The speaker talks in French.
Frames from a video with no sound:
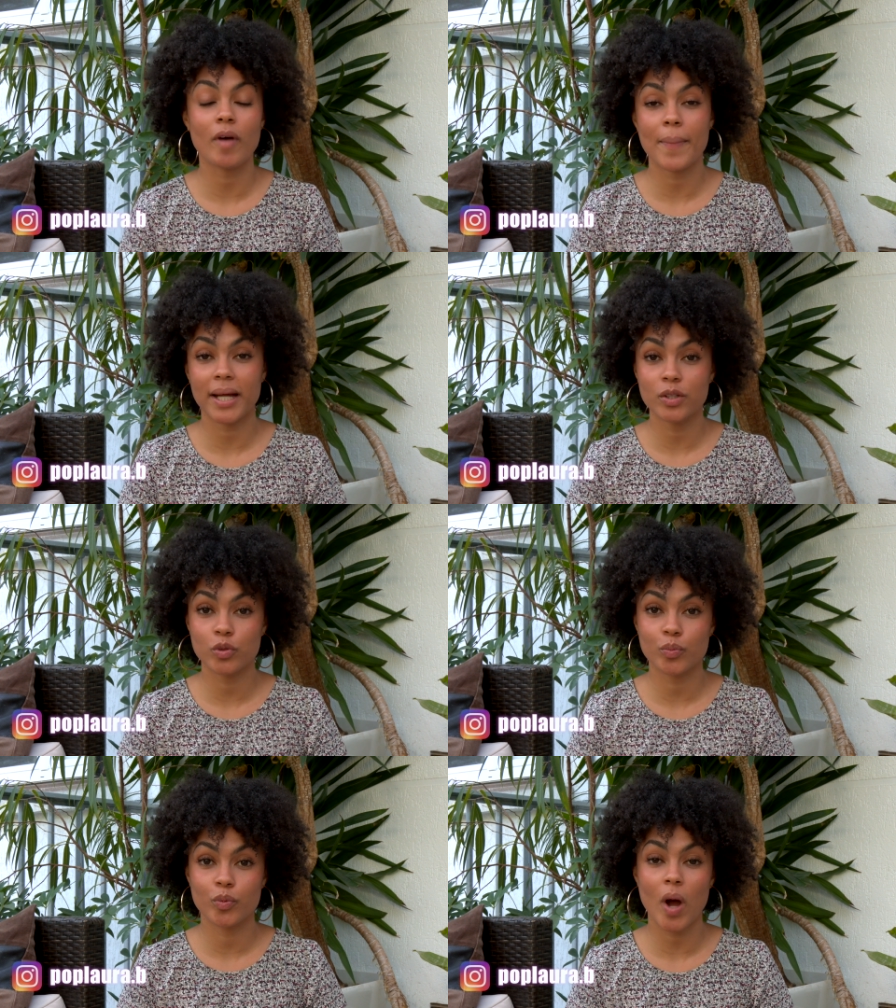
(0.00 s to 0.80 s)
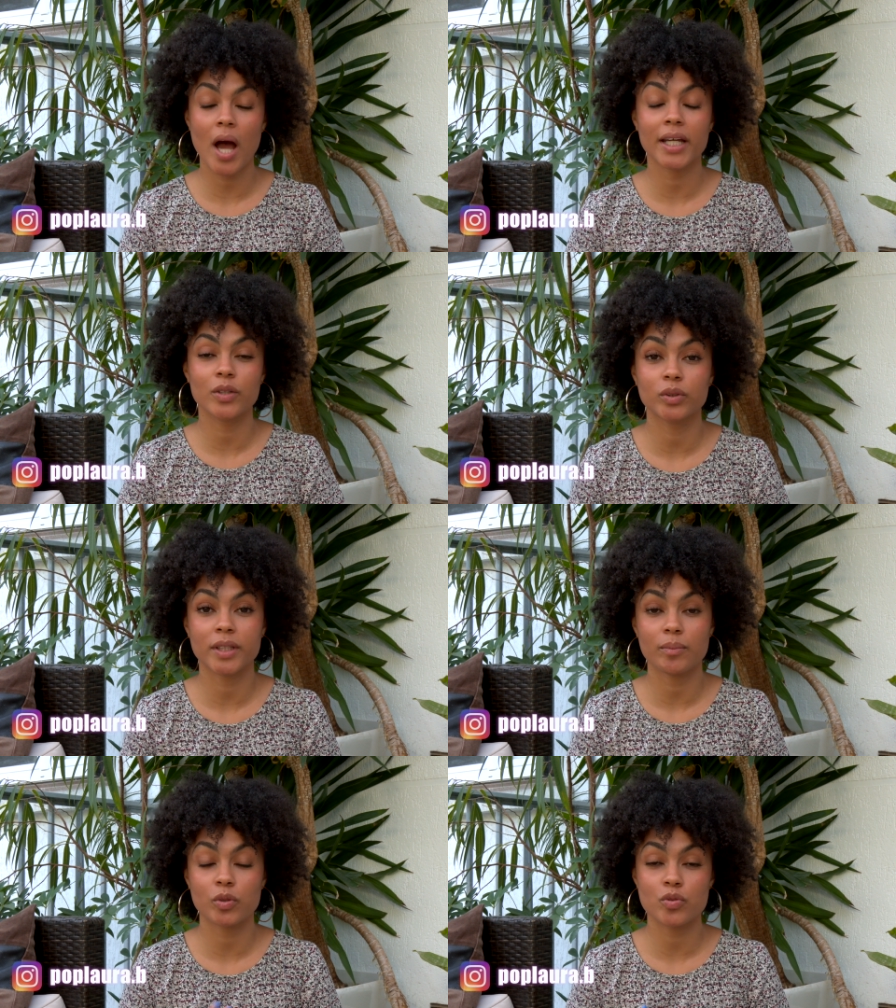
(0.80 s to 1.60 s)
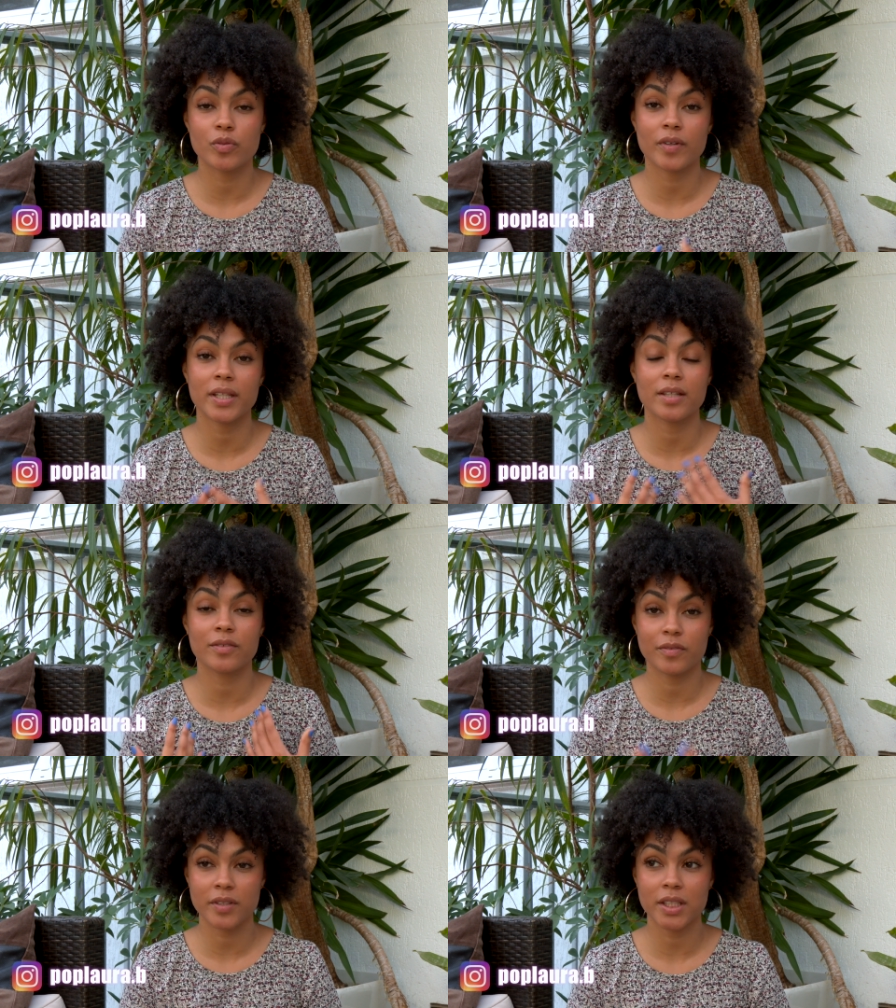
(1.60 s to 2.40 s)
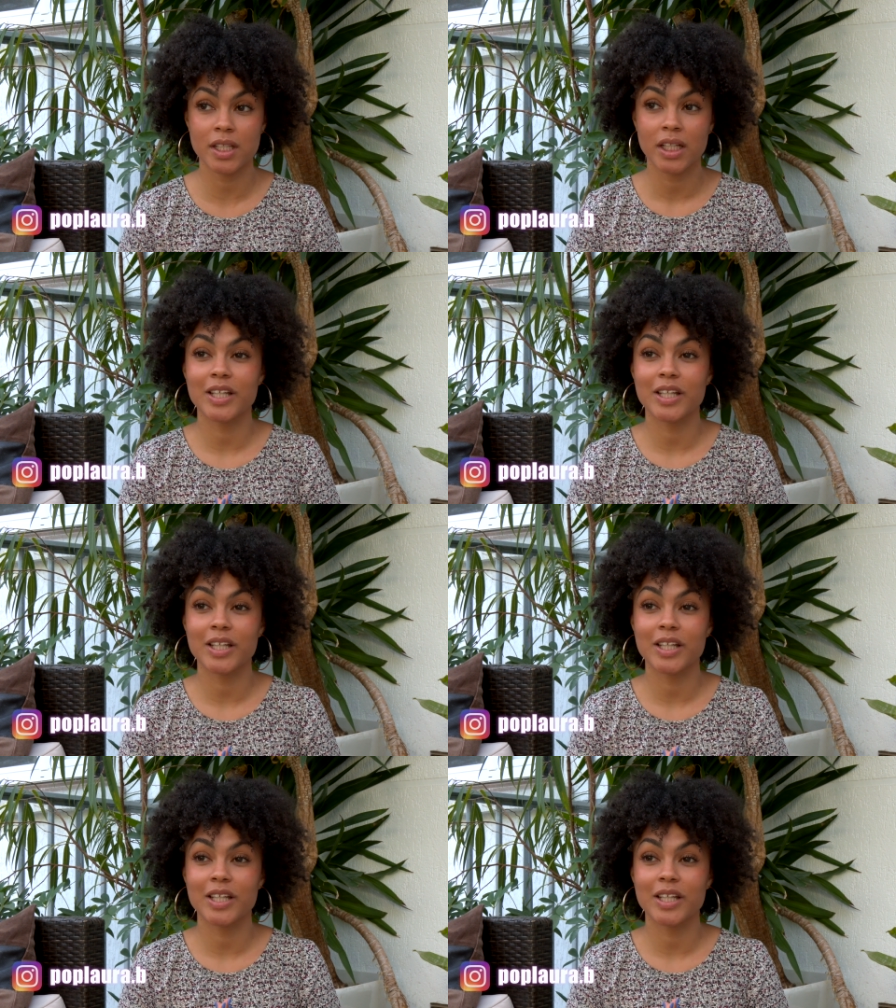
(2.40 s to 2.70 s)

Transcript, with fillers: on va parler de poids et notamment du fait d'être fine,